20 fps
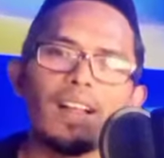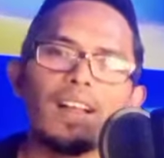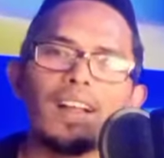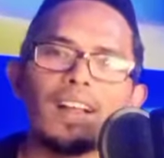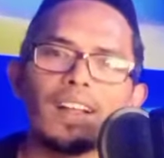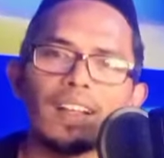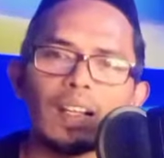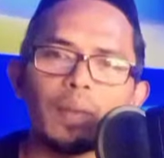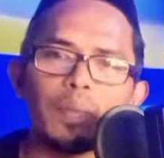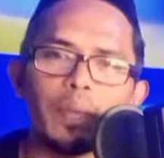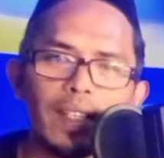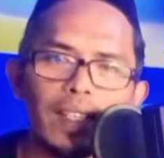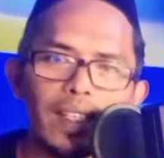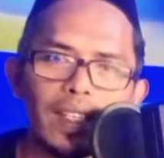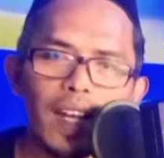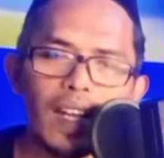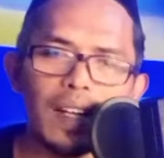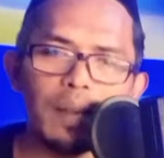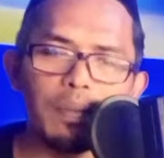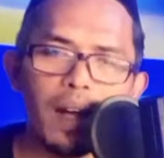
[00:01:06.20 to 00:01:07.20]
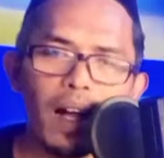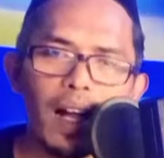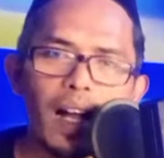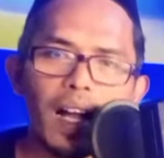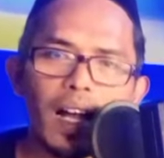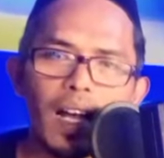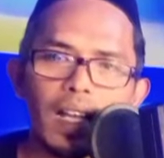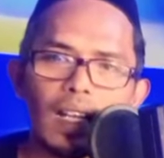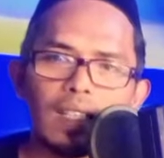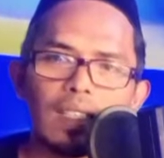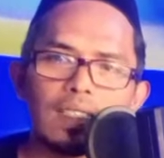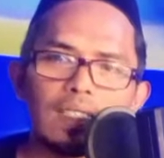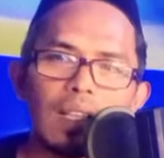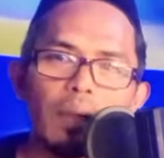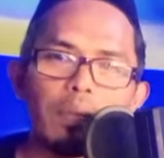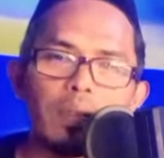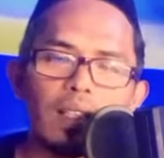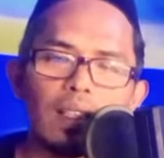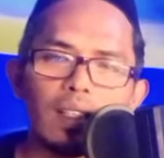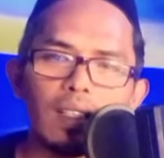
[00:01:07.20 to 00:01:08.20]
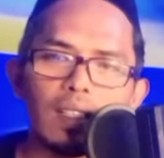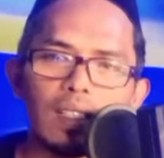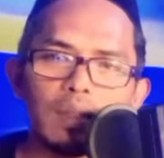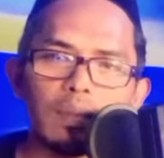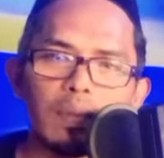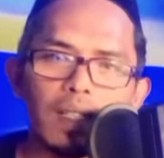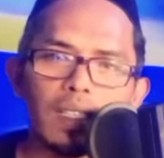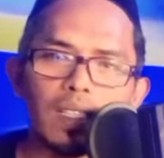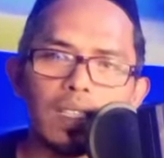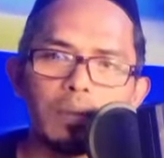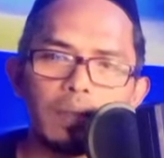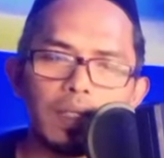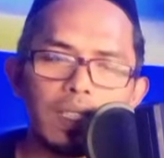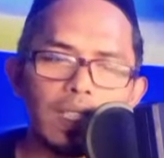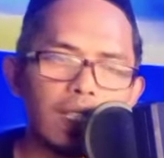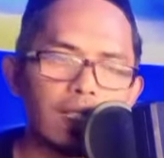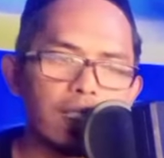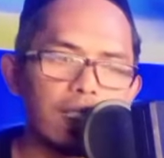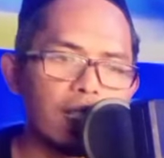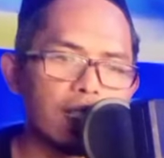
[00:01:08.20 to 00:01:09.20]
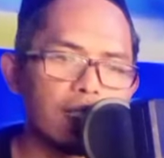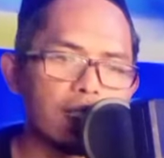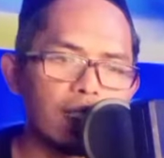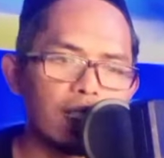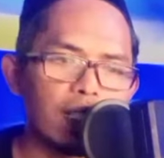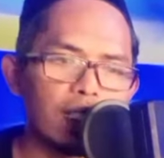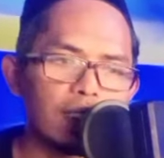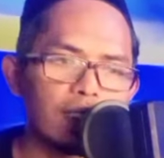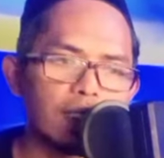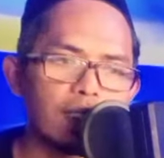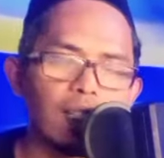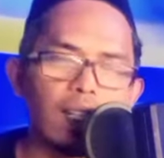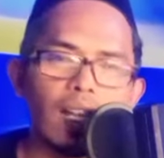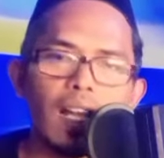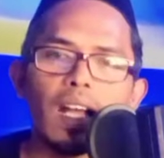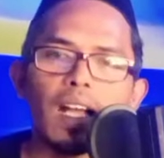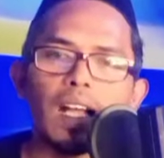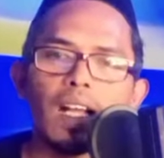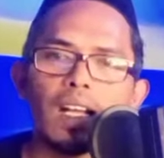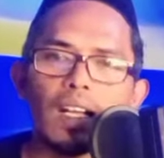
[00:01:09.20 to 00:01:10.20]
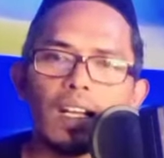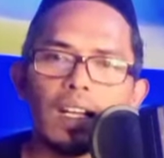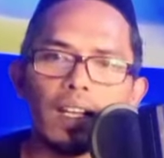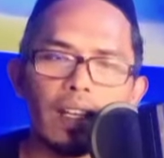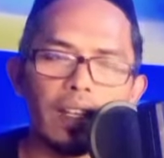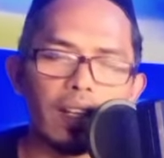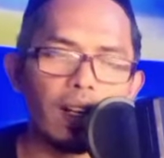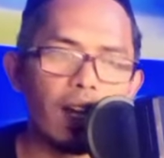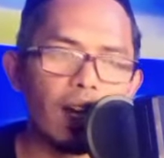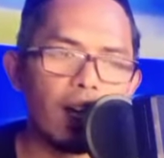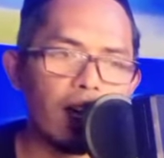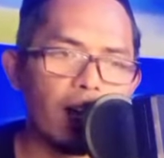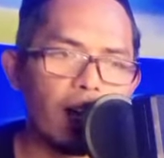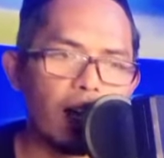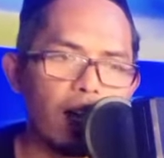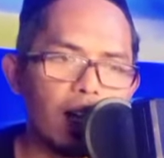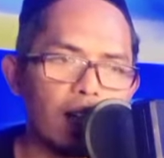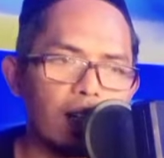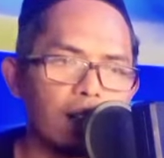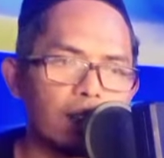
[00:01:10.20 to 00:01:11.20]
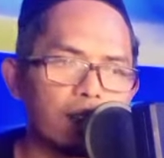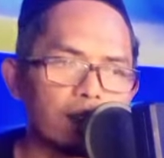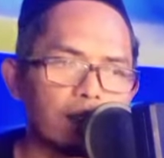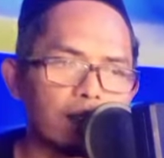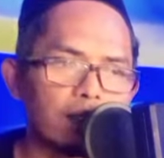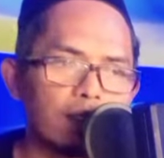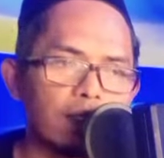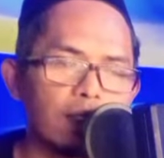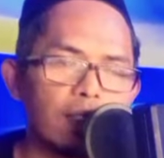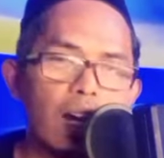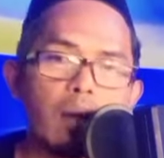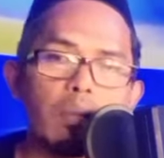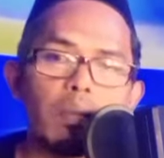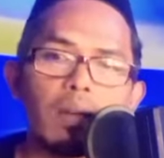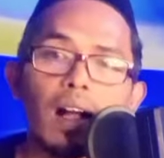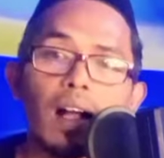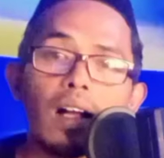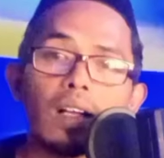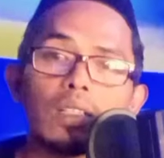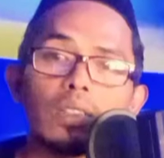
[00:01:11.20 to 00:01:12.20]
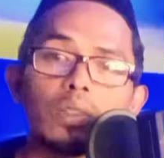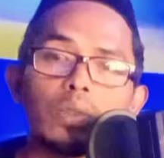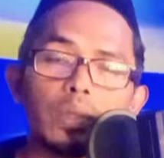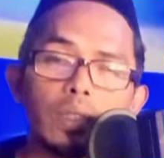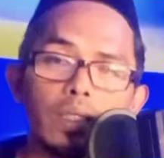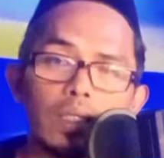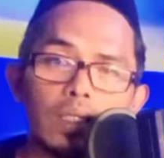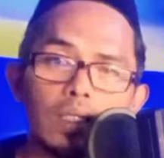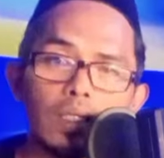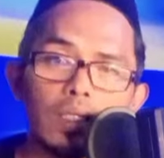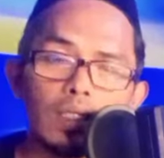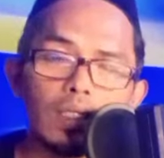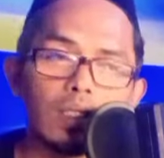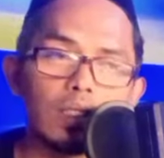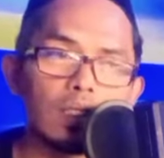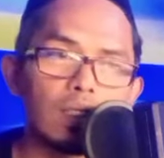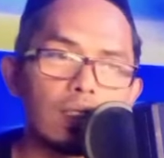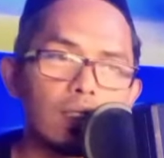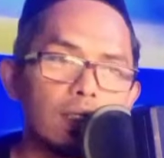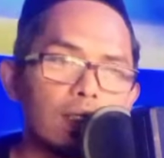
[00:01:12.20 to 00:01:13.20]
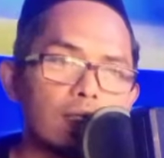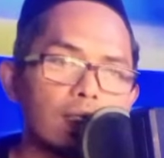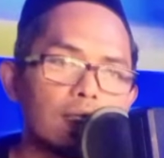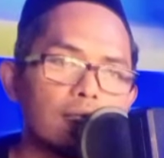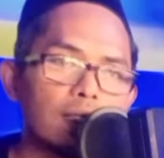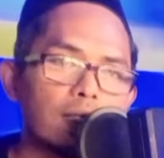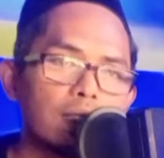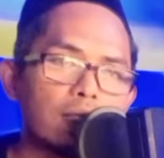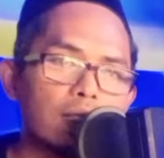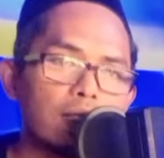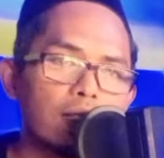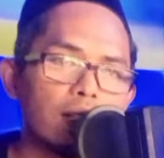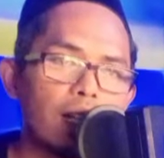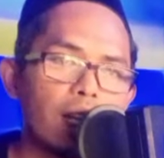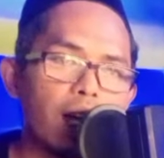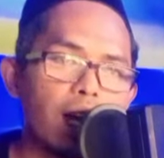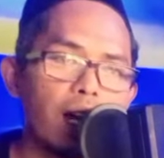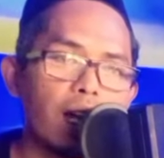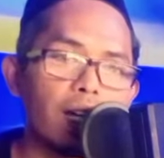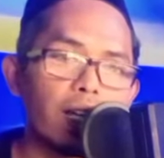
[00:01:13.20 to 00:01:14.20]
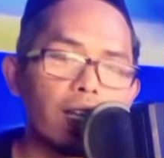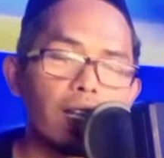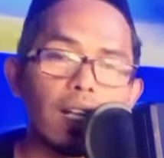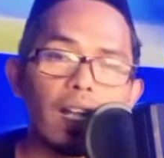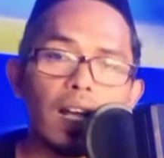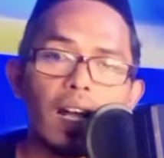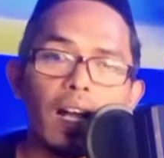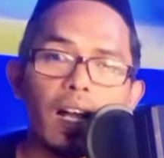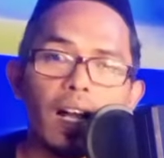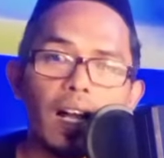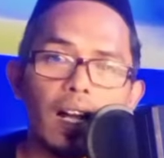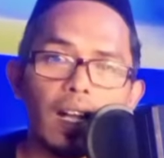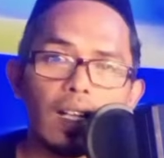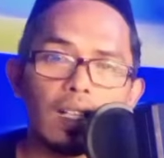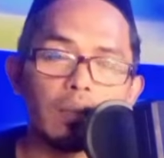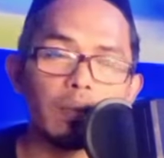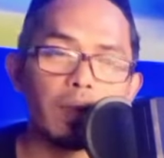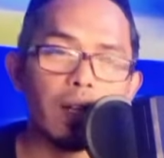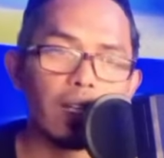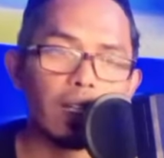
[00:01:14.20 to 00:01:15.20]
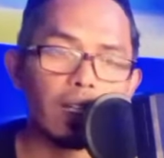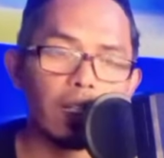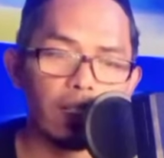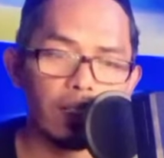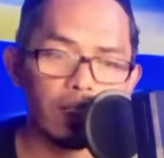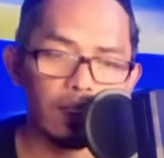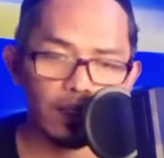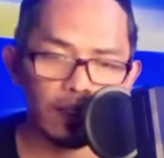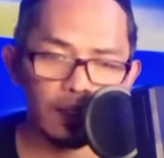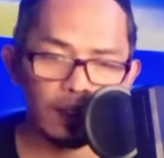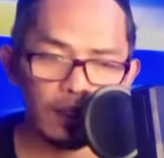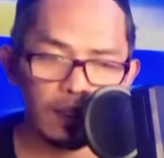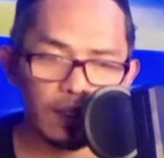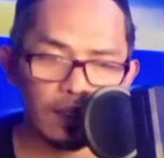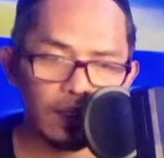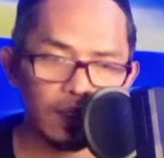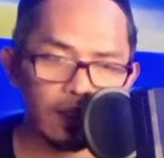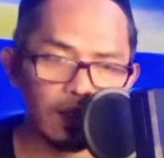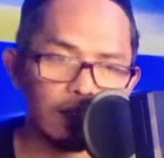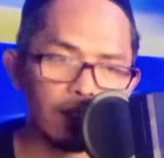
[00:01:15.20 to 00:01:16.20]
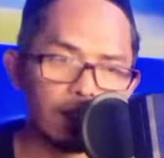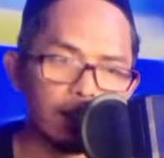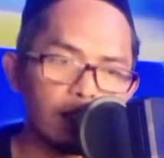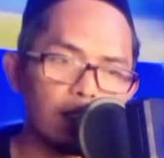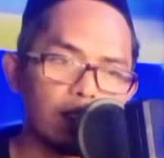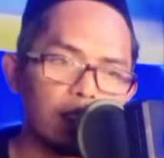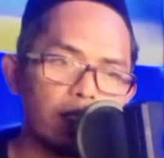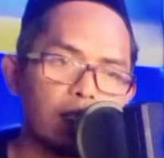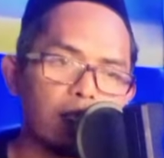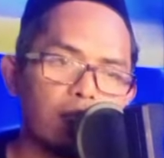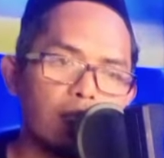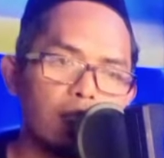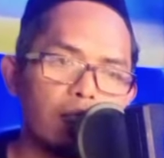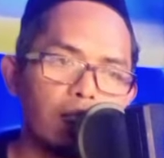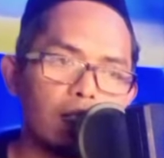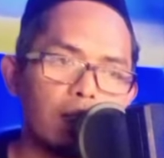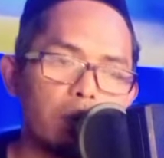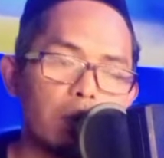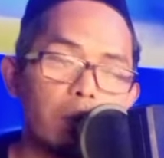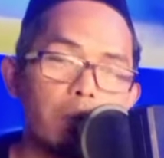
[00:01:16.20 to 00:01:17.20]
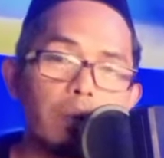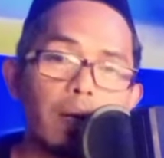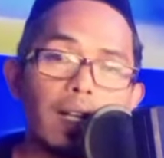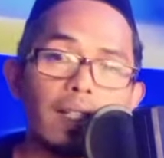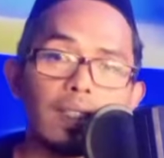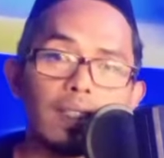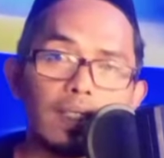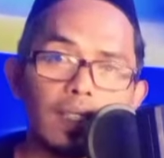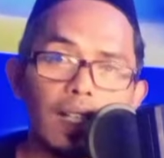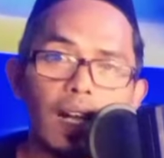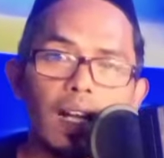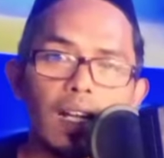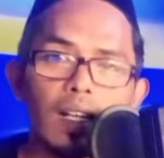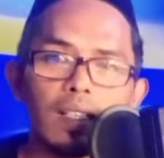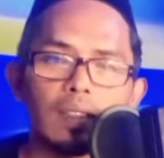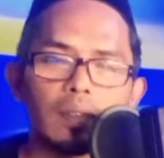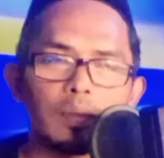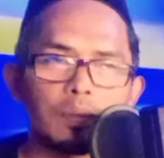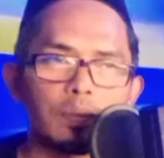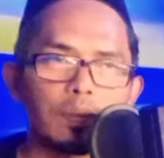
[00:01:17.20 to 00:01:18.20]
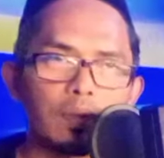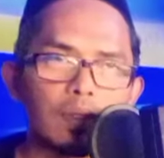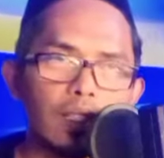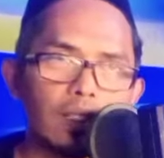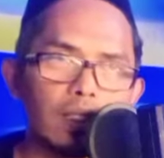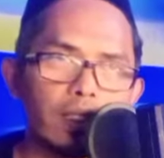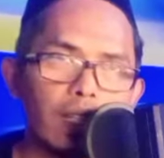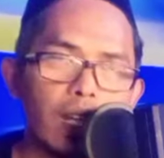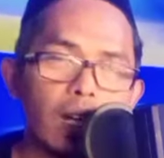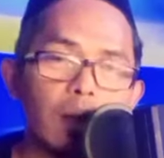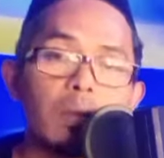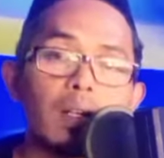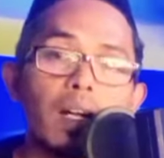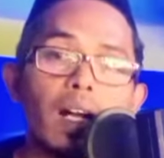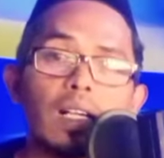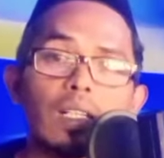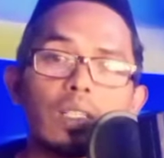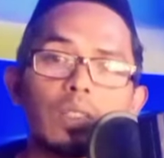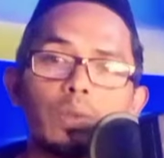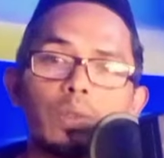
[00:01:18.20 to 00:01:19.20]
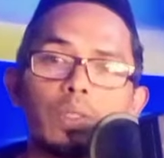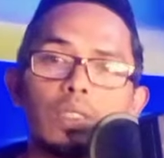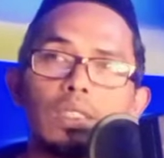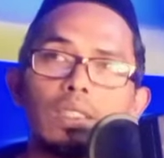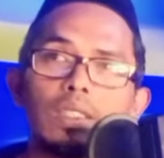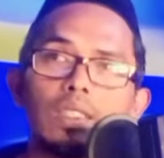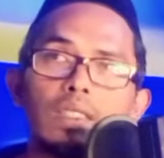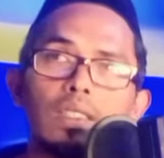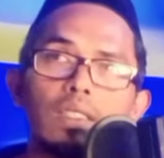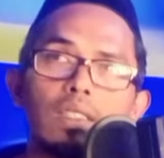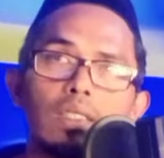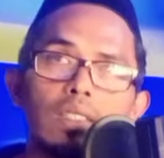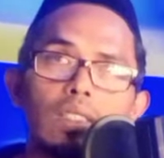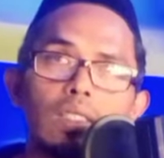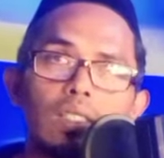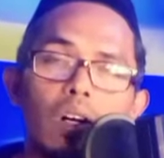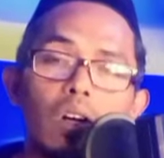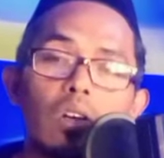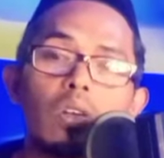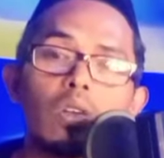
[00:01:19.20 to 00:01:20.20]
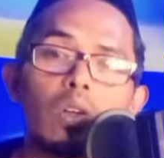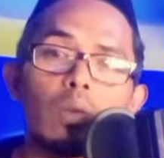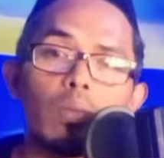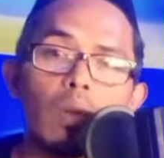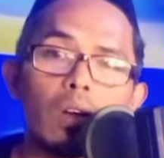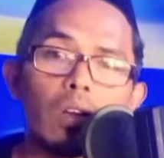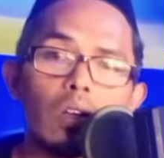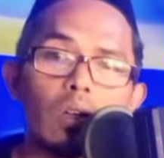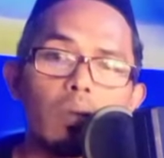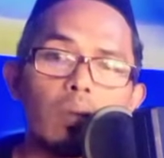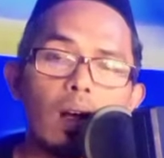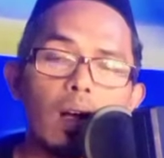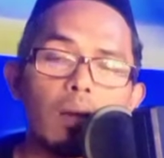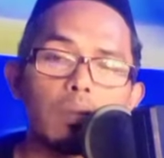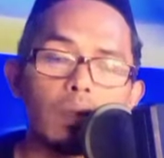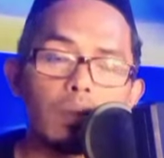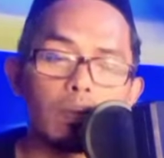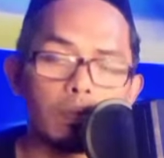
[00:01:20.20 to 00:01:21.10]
Kepanikan Bahar Semit ini semakin menjadi-jadi ya Setelah RA tidak mengakui Setelah RA kemarin uh, membantah Tidak mengakui oknum-oknum Habib